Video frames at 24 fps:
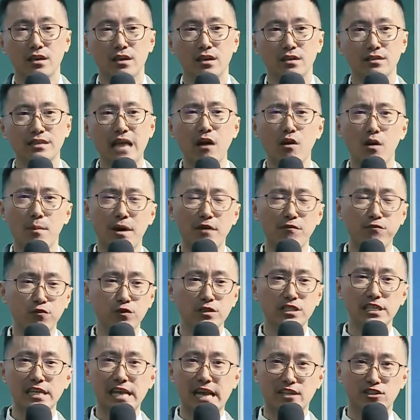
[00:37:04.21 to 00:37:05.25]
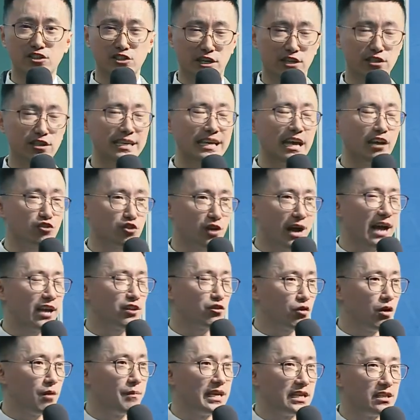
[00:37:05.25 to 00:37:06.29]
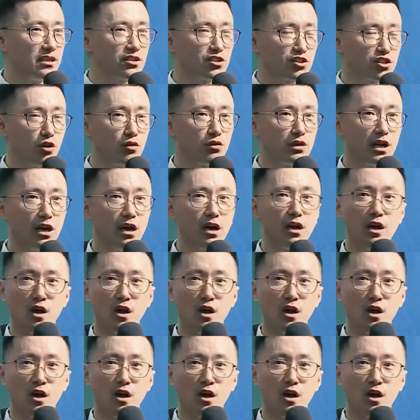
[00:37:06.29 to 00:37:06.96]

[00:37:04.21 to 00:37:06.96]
当我们夫妻俩决定要做爱多美的时候呢，